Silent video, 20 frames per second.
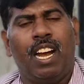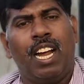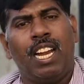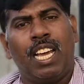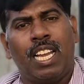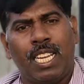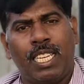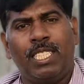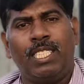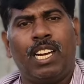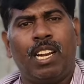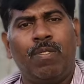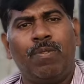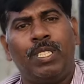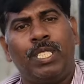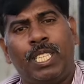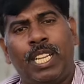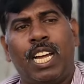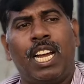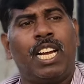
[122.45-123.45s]
ஆனா
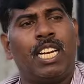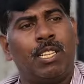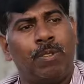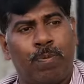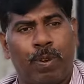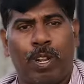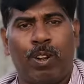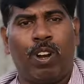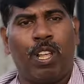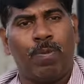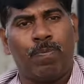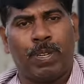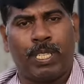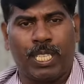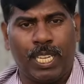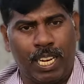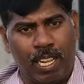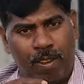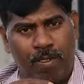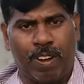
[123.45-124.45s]
இன்றளவு இந்திரா காந்தி படுகொலை
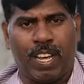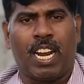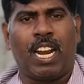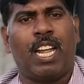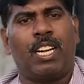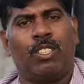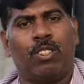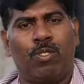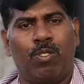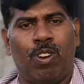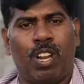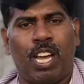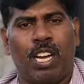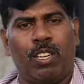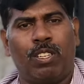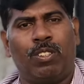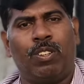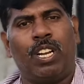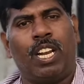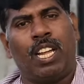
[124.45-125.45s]
பத்தி நீங்க வரலாற்று
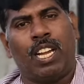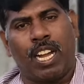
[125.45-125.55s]
நூலாகட்டும்